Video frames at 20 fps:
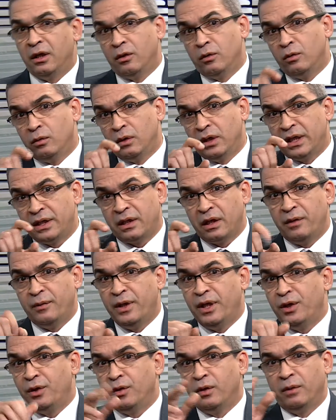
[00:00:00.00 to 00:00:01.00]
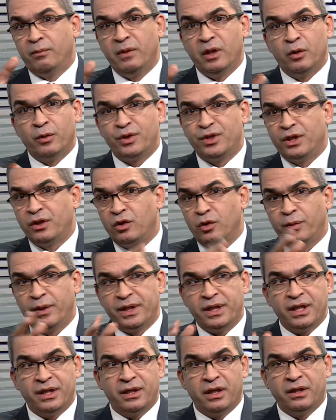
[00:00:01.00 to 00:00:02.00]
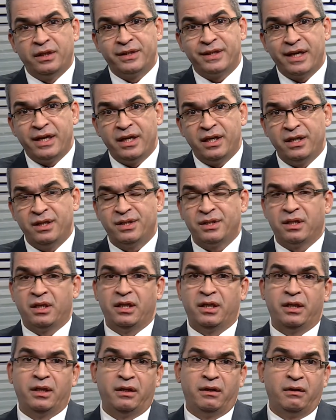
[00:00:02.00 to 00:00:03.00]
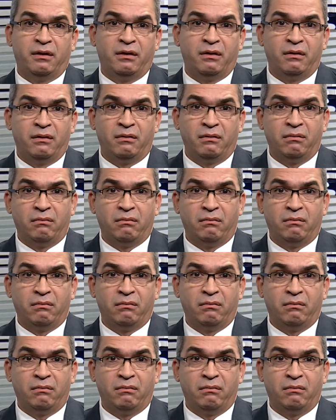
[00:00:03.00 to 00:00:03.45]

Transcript: un estribillo en 1926 eh,